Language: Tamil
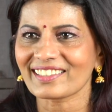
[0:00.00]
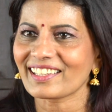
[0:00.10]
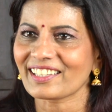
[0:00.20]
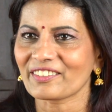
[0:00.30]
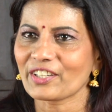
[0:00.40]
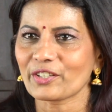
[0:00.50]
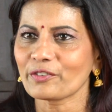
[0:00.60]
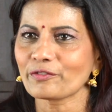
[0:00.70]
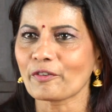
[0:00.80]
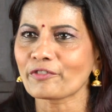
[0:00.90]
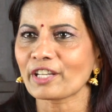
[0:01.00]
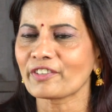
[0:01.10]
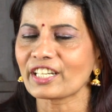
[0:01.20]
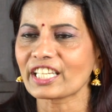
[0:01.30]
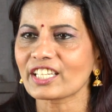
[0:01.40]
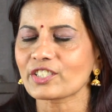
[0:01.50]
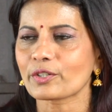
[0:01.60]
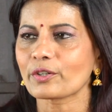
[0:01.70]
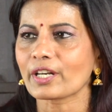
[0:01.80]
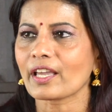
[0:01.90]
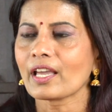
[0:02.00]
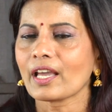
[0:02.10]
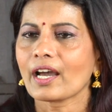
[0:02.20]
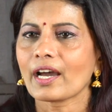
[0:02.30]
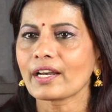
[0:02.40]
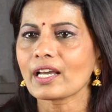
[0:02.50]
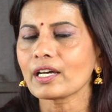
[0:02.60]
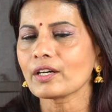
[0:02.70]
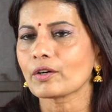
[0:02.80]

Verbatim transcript: தெரியாது வெறும் ஃபோம் ஃபைவ் எடுக்கேஷனோட ஆனால்